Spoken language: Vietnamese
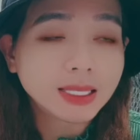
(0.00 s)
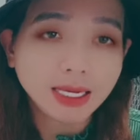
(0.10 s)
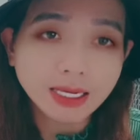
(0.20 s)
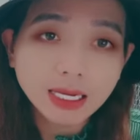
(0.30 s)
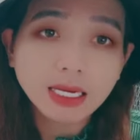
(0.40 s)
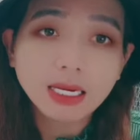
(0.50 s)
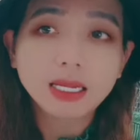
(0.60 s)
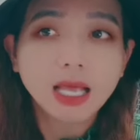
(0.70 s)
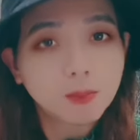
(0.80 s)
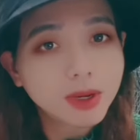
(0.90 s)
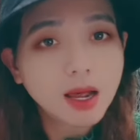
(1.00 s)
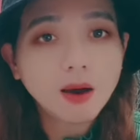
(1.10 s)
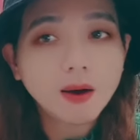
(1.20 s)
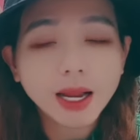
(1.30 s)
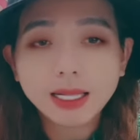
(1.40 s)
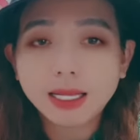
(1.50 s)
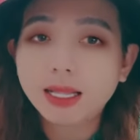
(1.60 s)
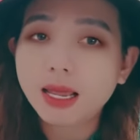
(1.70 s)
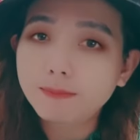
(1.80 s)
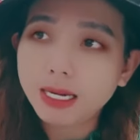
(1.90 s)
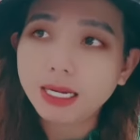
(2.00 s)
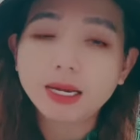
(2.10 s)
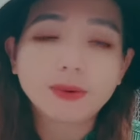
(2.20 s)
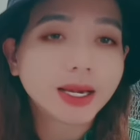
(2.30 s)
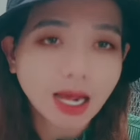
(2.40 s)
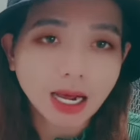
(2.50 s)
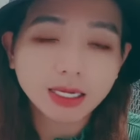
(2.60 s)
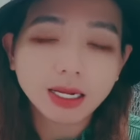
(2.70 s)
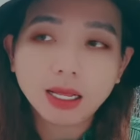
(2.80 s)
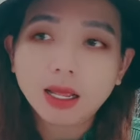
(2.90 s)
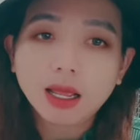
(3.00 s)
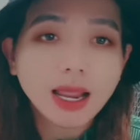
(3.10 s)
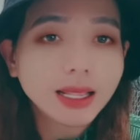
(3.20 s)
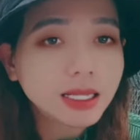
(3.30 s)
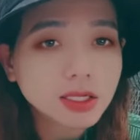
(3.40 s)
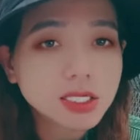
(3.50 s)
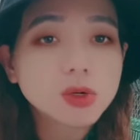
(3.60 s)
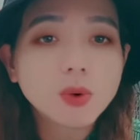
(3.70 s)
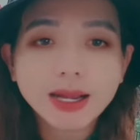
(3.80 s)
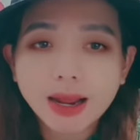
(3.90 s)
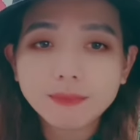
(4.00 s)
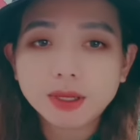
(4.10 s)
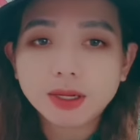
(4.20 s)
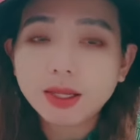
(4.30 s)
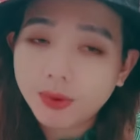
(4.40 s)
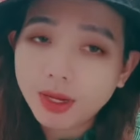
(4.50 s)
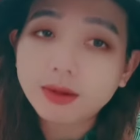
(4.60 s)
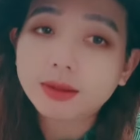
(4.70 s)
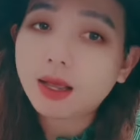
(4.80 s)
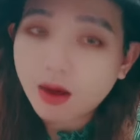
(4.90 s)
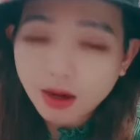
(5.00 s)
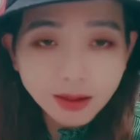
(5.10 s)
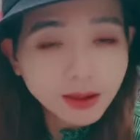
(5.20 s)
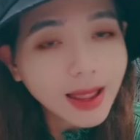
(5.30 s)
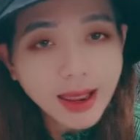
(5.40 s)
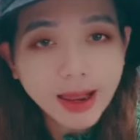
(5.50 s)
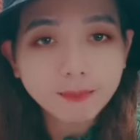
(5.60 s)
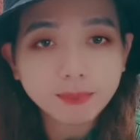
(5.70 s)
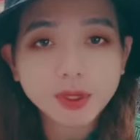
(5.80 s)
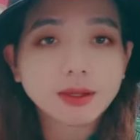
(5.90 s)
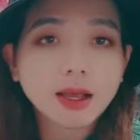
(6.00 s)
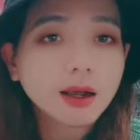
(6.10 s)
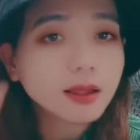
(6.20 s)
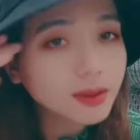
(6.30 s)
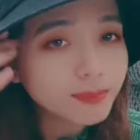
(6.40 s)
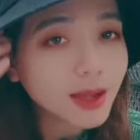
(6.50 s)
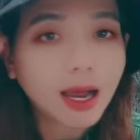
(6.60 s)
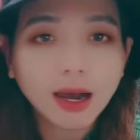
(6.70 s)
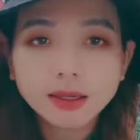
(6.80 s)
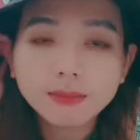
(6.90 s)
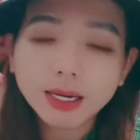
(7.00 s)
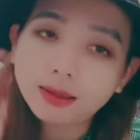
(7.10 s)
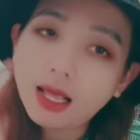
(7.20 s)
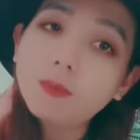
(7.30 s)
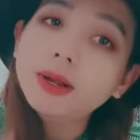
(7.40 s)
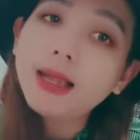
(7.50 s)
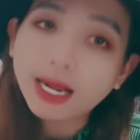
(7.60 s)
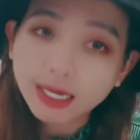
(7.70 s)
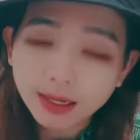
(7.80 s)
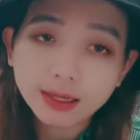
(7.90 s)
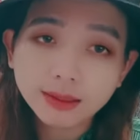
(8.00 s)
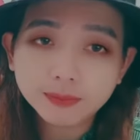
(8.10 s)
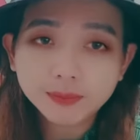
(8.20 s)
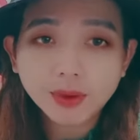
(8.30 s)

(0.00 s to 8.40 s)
chị ni hồng loan hay là lê minh đâu này nọ đó hay là luật sư khoa nam rồi đó nhiều khi người ta có làm người ta có giúp đỡ nhưng mà người ta không có đăng lên